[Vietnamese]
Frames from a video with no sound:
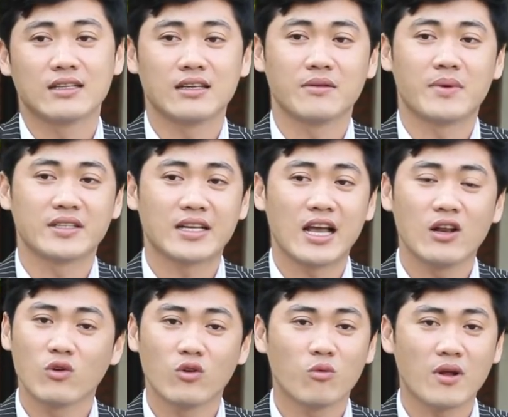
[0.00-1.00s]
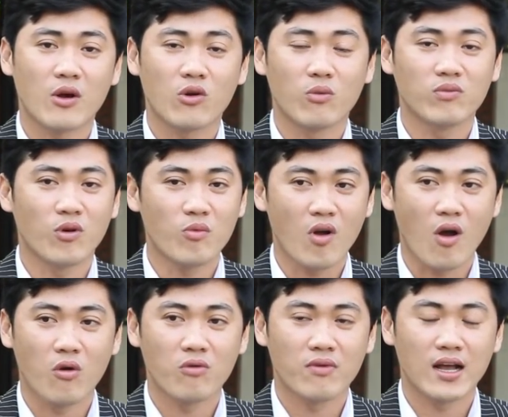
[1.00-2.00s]
thì bà xã luôn luôn lúc nào cũng ủng
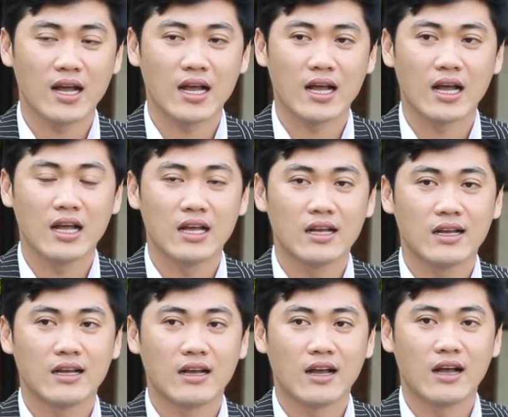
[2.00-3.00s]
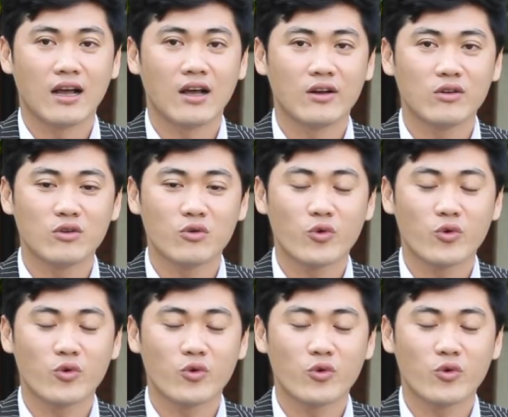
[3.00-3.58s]
hộ và à, luôn